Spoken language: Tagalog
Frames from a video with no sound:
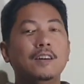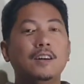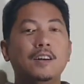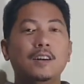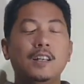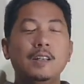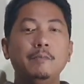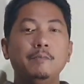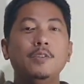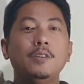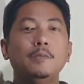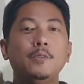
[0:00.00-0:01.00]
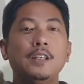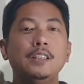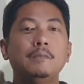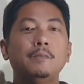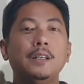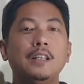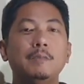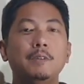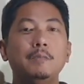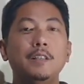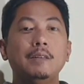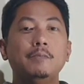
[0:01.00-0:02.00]
uh, alam po naman po natin pagka
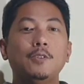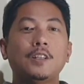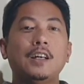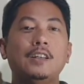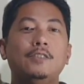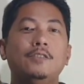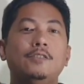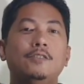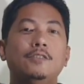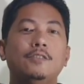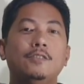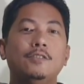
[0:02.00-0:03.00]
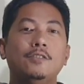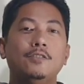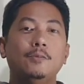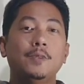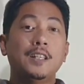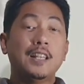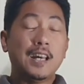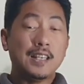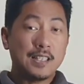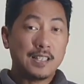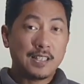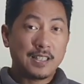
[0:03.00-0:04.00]
namimili po tayo. So,
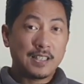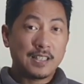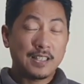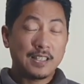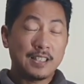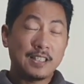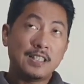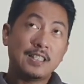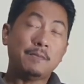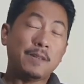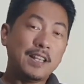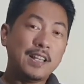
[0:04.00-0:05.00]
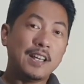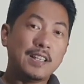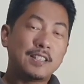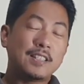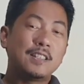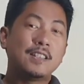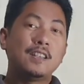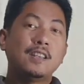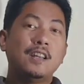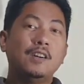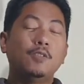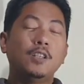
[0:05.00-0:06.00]
madalas, sa madalas,
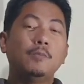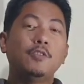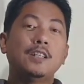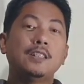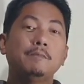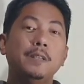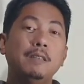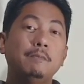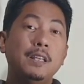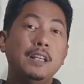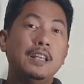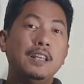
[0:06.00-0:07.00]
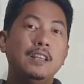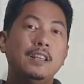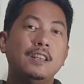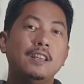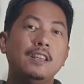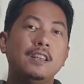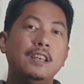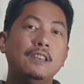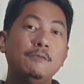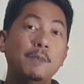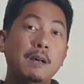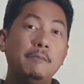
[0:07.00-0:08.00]
ang una po natin pinipili ay
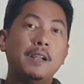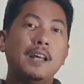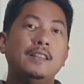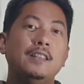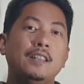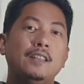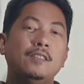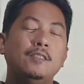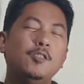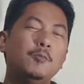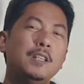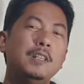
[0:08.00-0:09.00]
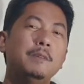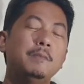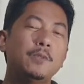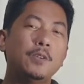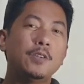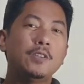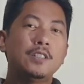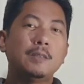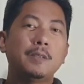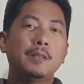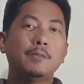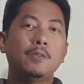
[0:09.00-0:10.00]
yung mga branded. Normal naman po yun.
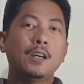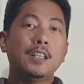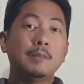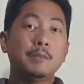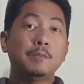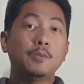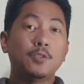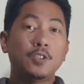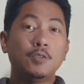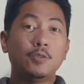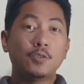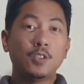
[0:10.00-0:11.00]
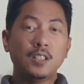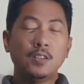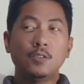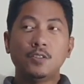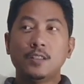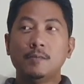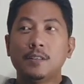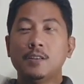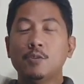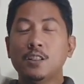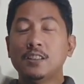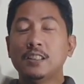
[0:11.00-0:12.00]
Siyempre po, kahit naman po siguro sino, siyempre
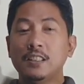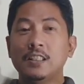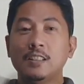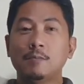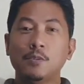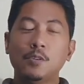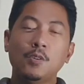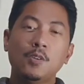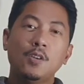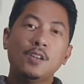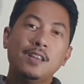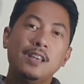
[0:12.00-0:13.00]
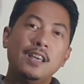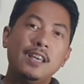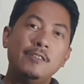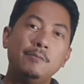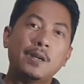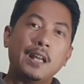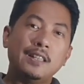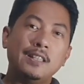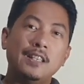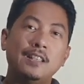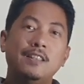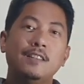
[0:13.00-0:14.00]
unang titingnan po ay yung
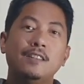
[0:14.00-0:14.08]
branded.